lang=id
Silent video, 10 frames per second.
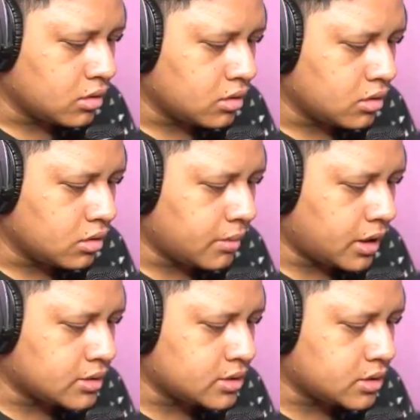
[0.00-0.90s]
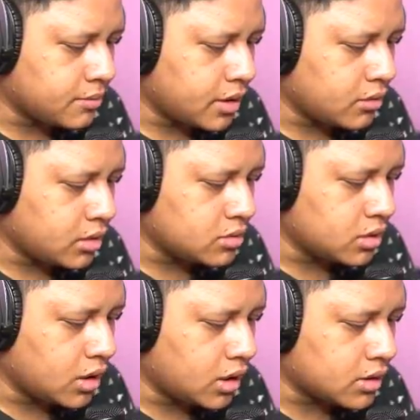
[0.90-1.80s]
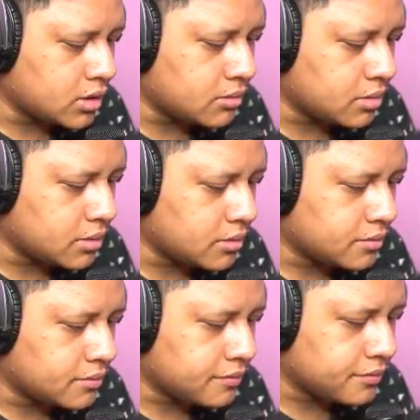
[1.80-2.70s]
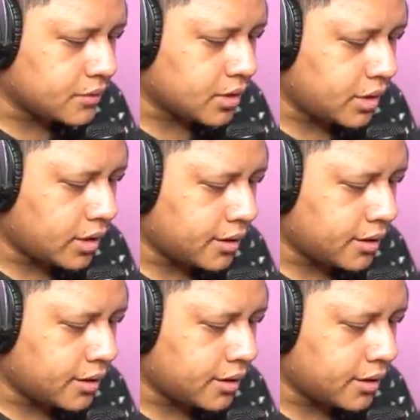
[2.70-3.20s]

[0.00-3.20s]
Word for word: gimana sistemnya aku kan juga nggak ngerti temen, teman oke okay.